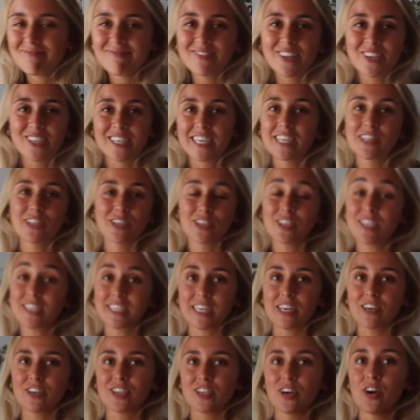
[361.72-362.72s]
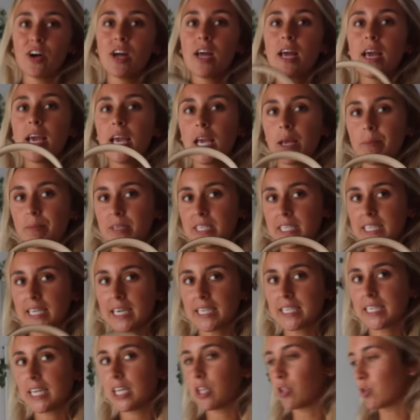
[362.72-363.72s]
Lo siento, eso es asqueroso. Y mis
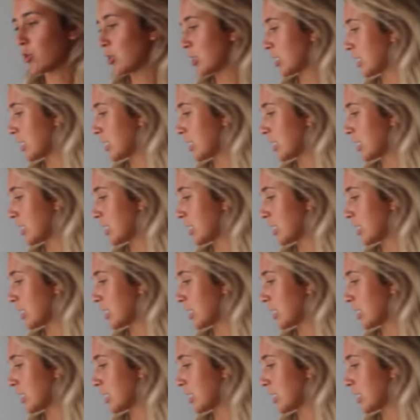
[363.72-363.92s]
casquitos.